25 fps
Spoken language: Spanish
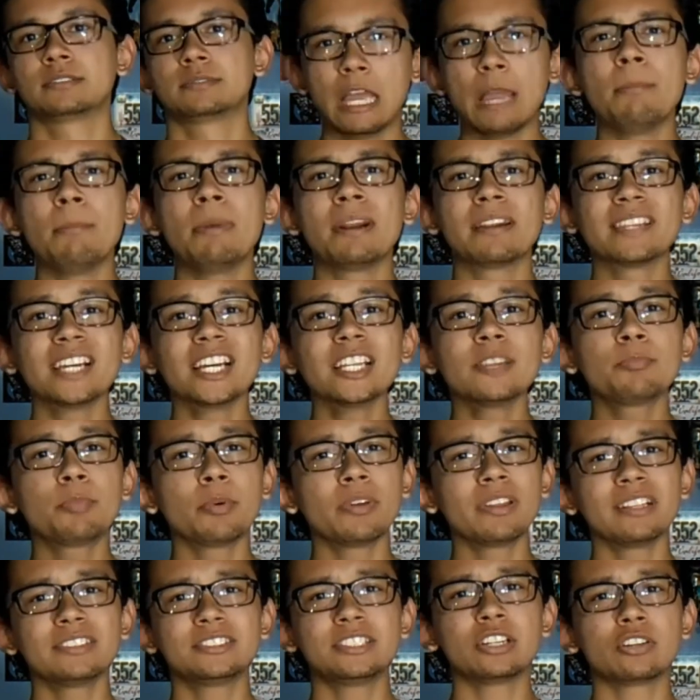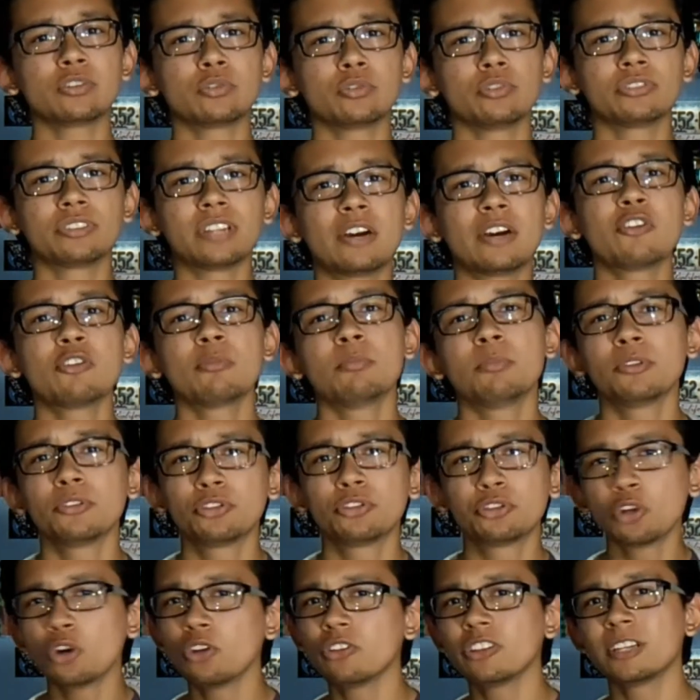En verdad puedes encontrar un
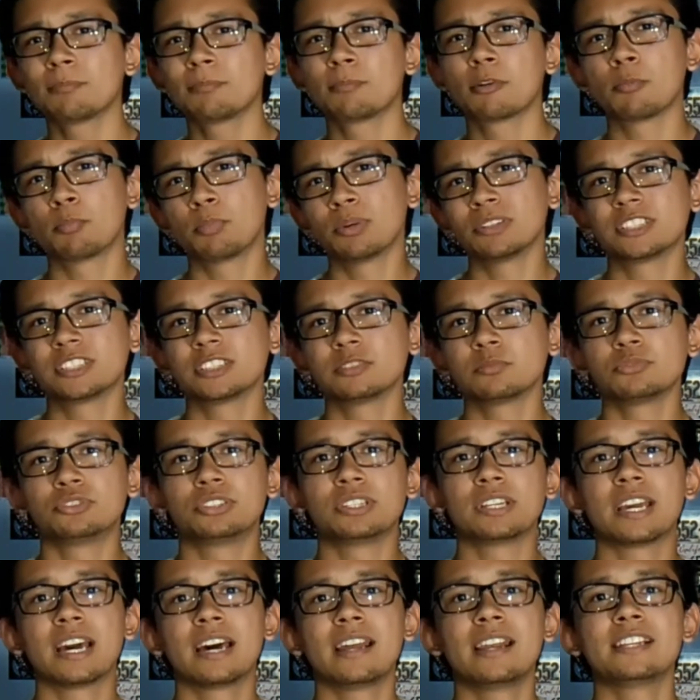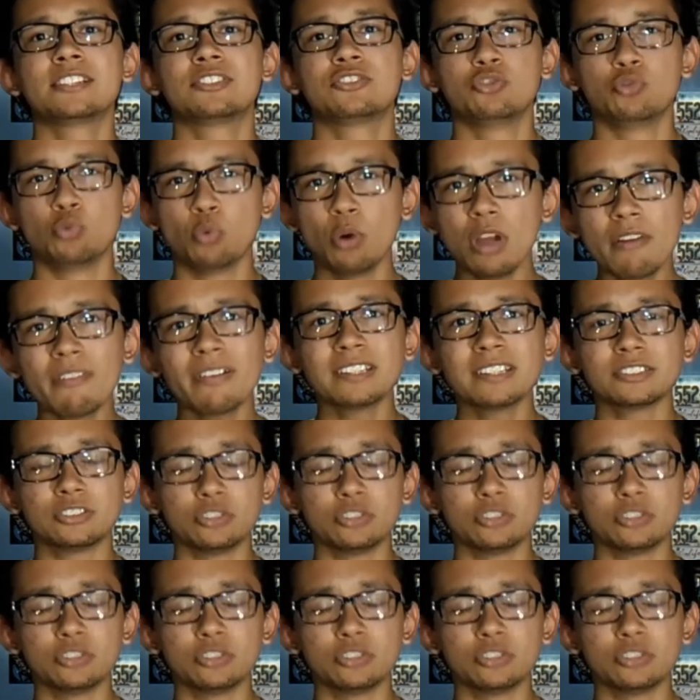montón de propuestas musicales nuevas,